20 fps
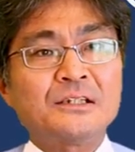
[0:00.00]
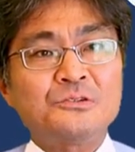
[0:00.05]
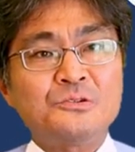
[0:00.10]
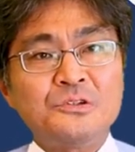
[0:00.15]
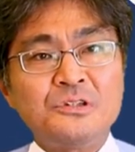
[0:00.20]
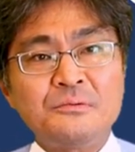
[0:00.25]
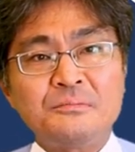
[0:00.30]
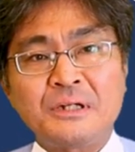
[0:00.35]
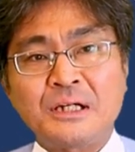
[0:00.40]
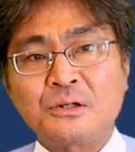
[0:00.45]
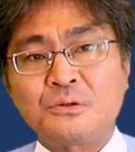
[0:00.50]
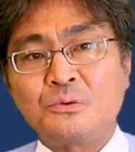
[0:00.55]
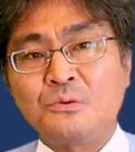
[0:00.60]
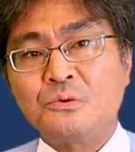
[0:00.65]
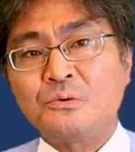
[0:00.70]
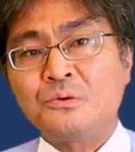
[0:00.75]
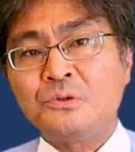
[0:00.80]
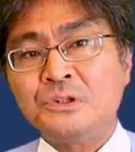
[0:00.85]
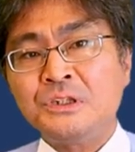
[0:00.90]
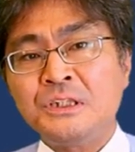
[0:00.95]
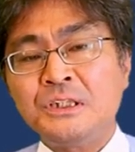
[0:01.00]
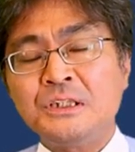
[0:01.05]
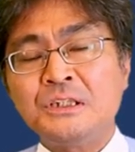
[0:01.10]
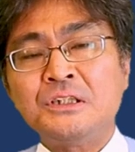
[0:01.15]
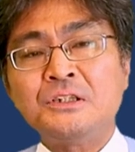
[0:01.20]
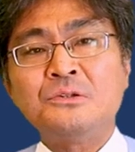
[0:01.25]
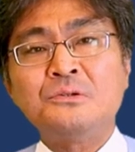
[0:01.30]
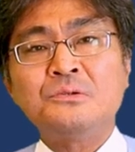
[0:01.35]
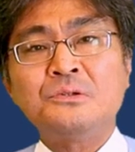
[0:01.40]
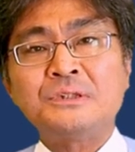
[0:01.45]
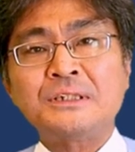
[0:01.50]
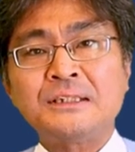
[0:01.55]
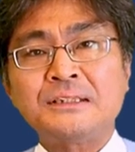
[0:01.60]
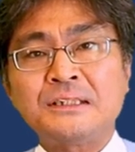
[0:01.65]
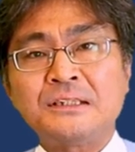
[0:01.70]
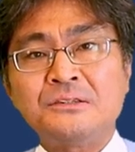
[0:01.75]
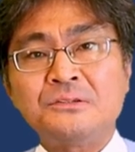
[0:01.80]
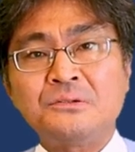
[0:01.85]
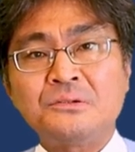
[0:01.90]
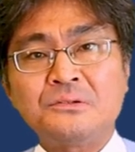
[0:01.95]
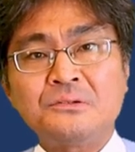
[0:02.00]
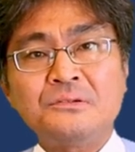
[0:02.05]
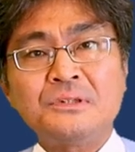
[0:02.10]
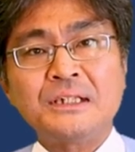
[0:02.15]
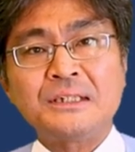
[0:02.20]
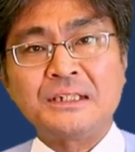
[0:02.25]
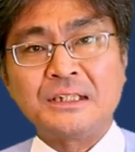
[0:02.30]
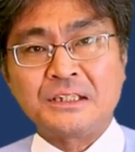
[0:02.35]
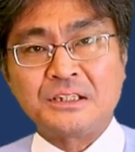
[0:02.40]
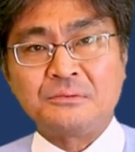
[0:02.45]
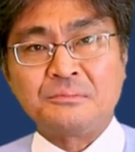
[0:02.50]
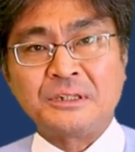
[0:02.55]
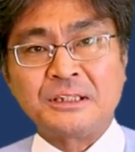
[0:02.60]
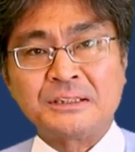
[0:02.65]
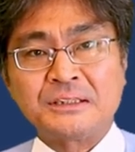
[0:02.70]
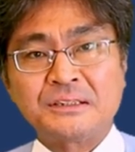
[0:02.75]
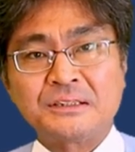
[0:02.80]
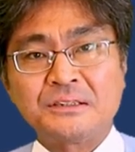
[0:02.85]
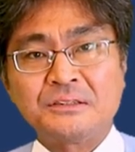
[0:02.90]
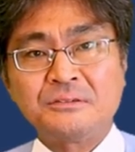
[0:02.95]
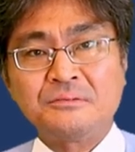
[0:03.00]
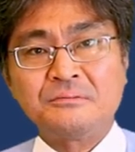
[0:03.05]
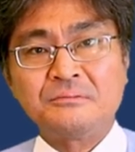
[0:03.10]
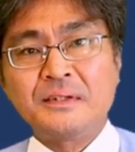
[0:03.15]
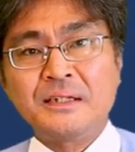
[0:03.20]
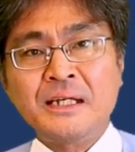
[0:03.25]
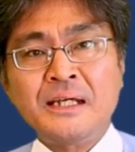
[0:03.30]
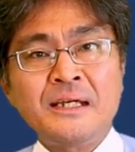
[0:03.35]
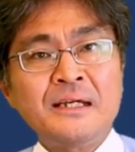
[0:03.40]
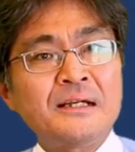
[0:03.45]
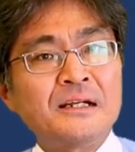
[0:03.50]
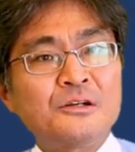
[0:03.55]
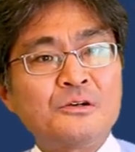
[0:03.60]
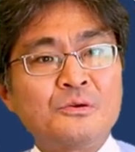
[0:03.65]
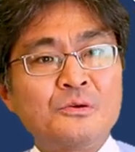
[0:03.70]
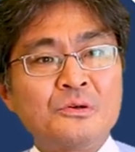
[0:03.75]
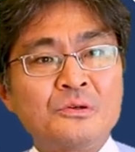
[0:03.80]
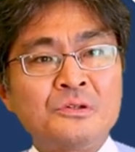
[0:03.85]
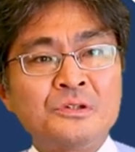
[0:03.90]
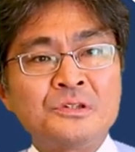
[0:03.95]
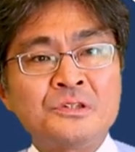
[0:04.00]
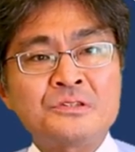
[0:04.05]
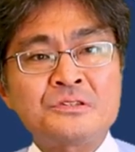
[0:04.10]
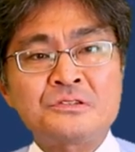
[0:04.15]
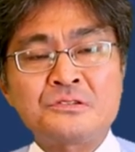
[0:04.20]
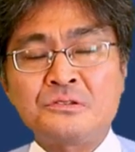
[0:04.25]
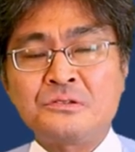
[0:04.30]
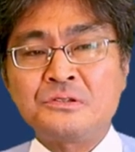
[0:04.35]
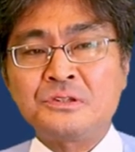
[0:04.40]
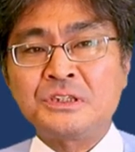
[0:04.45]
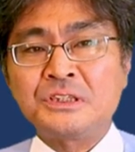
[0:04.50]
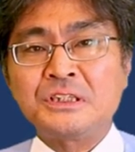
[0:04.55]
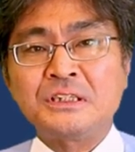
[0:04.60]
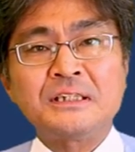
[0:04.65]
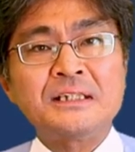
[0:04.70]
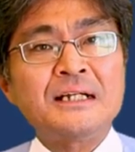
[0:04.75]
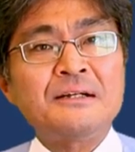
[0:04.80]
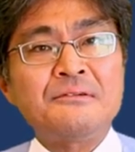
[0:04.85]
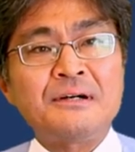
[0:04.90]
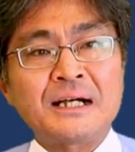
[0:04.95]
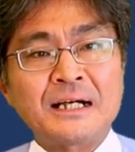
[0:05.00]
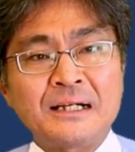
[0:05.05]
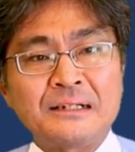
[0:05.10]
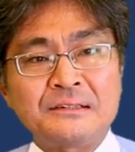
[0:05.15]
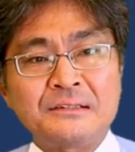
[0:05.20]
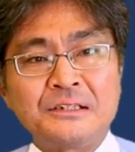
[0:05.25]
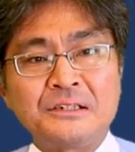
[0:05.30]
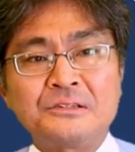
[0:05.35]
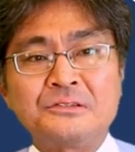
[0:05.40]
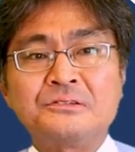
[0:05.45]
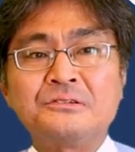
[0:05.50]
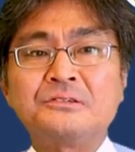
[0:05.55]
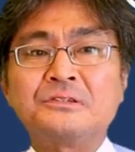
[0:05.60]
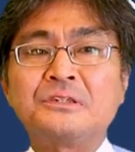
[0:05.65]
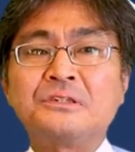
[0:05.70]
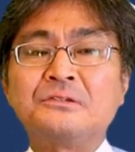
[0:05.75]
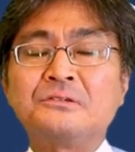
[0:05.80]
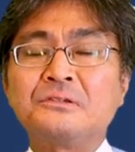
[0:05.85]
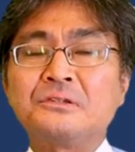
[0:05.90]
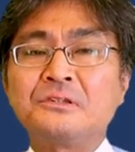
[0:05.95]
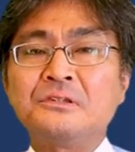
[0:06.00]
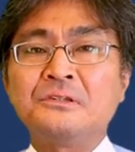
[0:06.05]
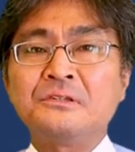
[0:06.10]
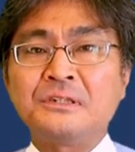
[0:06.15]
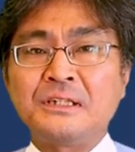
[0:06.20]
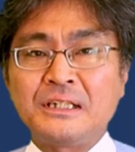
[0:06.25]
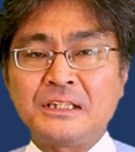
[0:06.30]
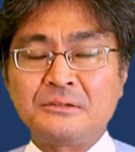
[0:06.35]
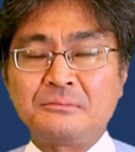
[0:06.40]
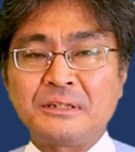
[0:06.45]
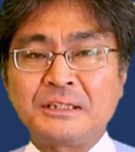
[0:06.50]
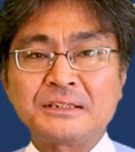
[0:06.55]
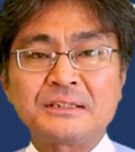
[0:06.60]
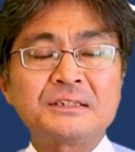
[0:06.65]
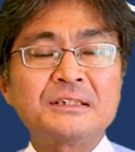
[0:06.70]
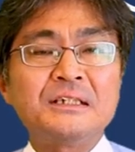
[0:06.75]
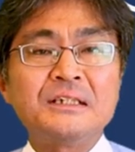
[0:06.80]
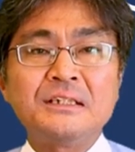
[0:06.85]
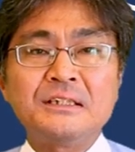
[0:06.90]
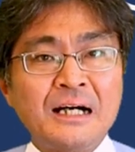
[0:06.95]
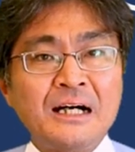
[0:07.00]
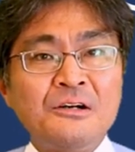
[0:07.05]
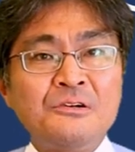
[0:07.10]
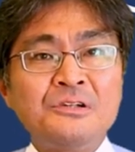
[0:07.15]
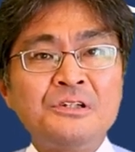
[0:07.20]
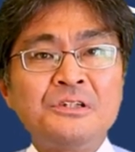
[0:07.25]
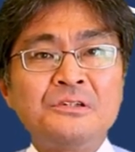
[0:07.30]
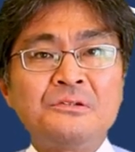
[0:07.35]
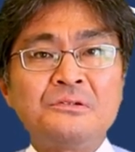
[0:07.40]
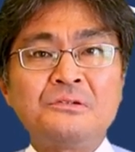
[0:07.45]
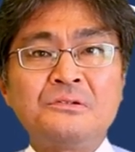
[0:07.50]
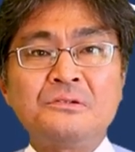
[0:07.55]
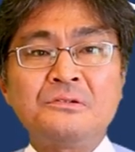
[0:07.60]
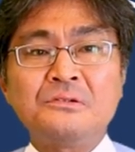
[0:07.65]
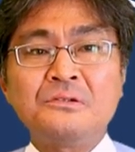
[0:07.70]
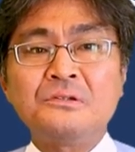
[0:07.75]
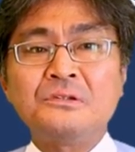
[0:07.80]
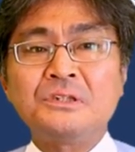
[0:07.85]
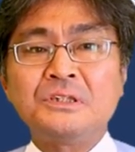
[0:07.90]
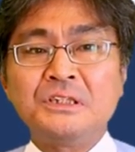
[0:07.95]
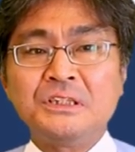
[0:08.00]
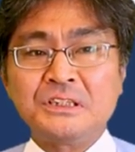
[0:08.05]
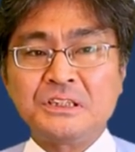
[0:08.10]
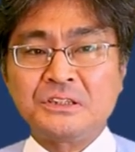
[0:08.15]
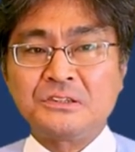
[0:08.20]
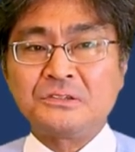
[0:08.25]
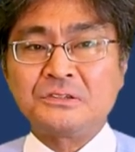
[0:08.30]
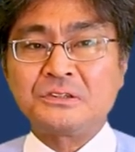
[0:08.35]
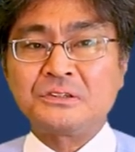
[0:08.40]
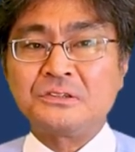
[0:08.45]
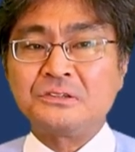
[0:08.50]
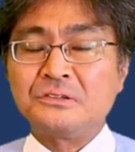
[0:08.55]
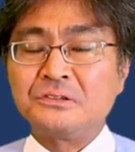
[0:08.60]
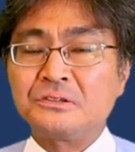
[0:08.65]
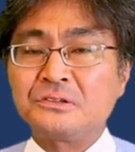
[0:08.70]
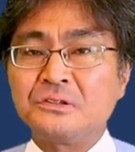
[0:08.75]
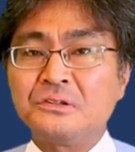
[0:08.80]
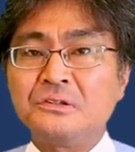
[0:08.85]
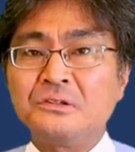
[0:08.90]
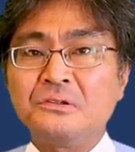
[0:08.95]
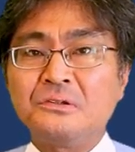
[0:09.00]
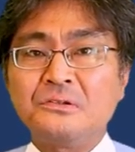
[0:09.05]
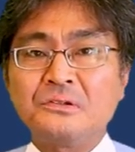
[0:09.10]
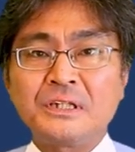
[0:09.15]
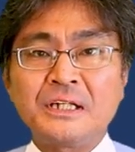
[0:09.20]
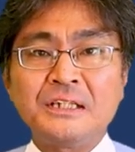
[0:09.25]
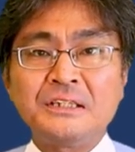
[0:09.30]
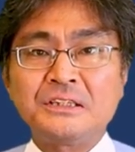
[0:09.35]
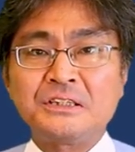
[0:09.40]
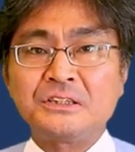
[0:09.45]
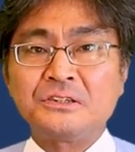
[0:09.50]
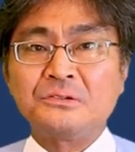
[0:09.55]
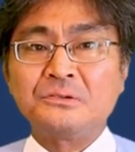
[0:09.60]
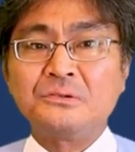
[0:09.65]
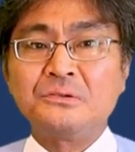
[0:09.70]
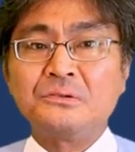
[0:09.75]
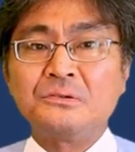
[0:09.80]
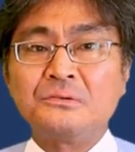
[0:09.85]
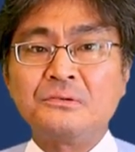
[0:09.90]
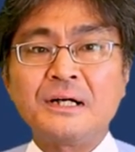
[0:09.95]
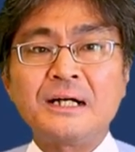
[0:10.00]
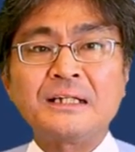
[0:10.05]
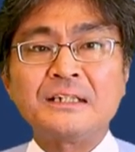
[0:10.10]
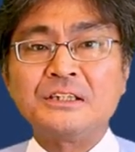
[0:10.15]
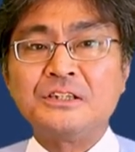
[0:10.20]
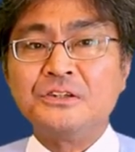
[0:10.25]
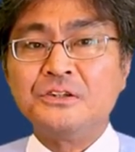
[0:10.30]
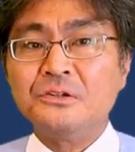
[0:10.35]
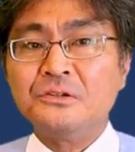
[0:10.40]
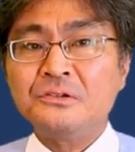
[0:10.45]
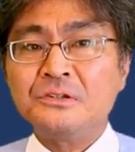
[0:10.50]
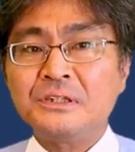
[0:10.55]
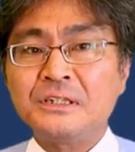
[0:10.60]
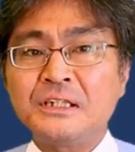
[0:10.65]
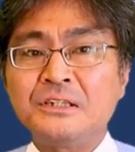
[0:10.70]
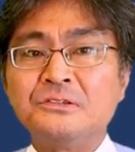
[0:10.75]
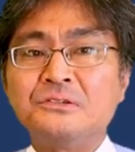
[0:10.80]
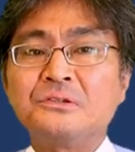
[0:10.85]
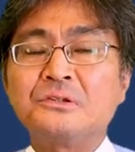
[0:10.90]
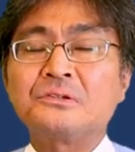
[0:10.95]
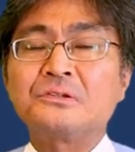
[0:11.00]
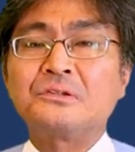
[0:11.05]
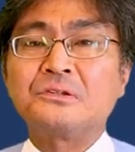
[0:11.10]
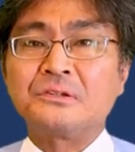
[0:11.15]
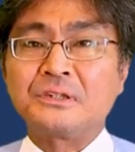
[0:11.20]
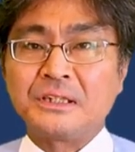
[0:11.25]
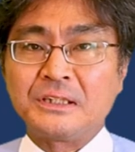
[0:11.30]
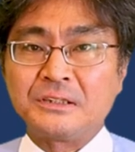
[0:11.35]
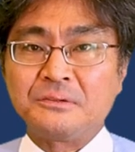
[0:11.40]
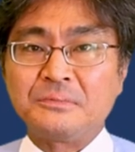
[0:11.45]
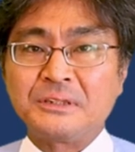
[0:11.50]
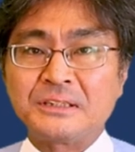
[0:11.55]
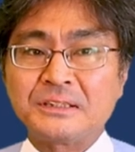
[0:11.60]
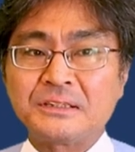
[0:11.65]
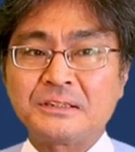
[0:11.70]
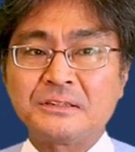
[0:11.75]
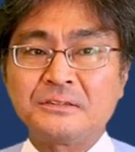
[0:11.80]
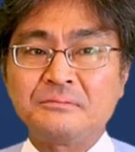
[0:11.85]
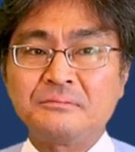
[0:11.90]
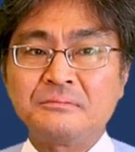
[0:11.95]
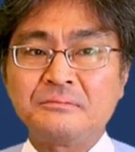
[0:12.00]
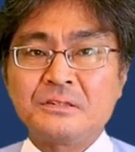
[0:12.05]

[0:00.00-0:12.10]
例えばここに移動させることができます。で、ここの相似比が分かってくるっていうことになります。青い方を1とするとオレンジの方は4っていうことになります。